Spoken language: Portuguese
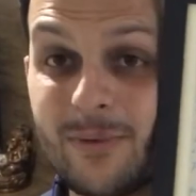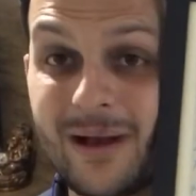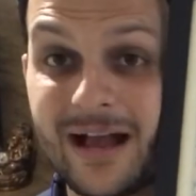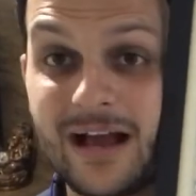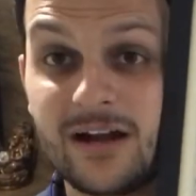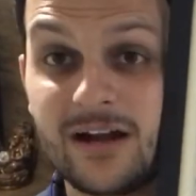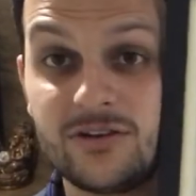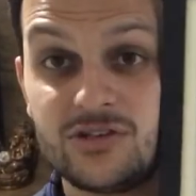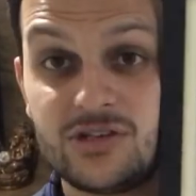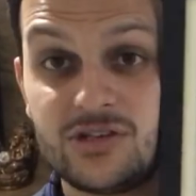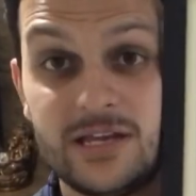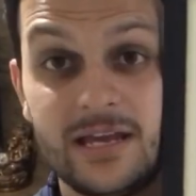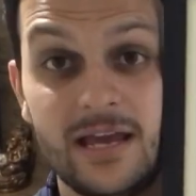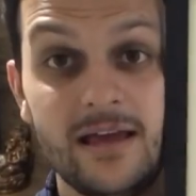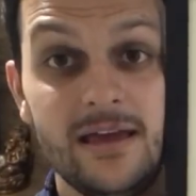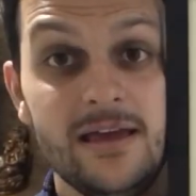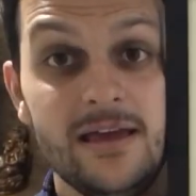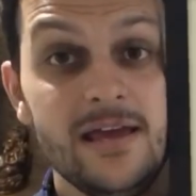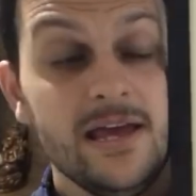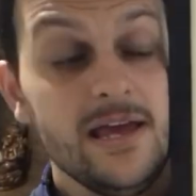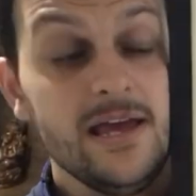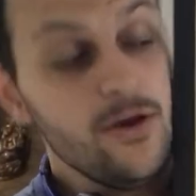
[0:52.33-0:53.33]
uma cartinha
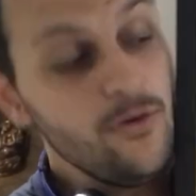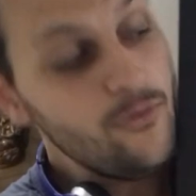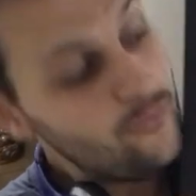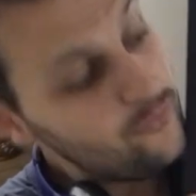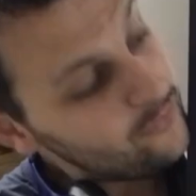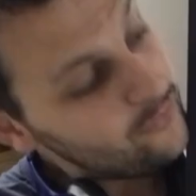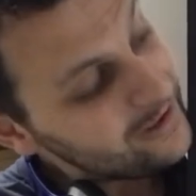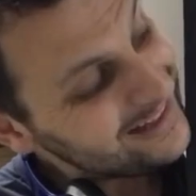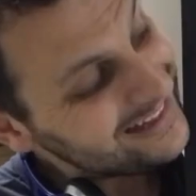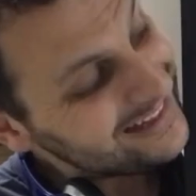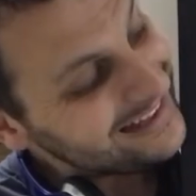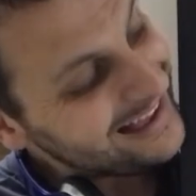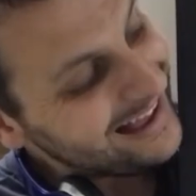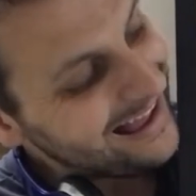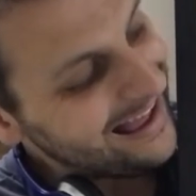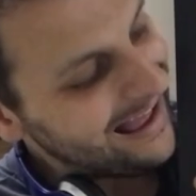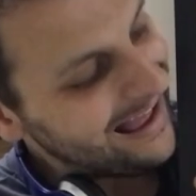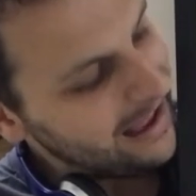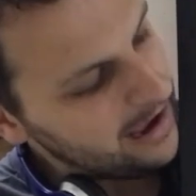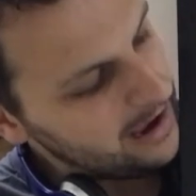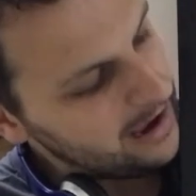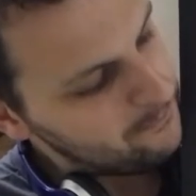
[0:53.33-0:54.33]
feita
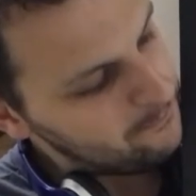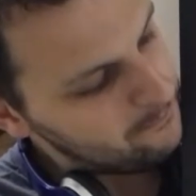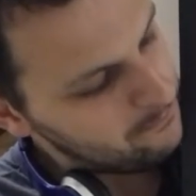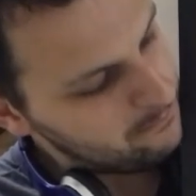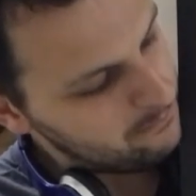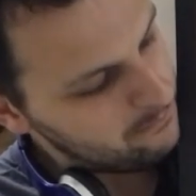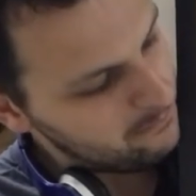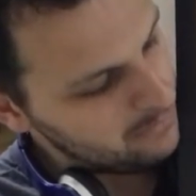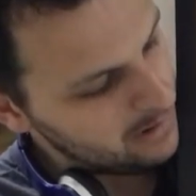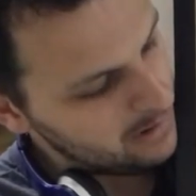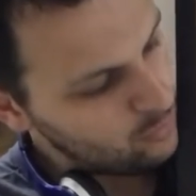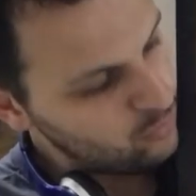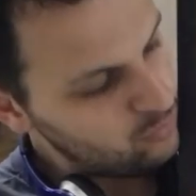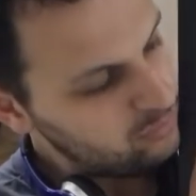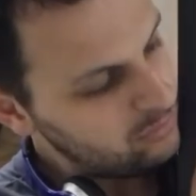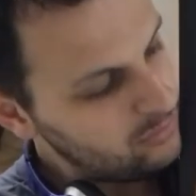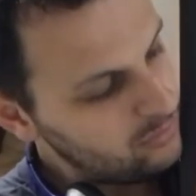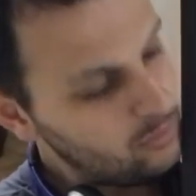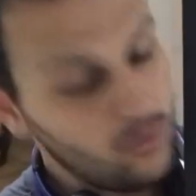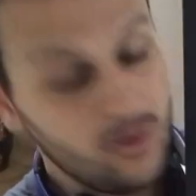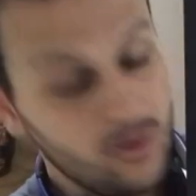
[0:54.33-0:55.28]
à mão.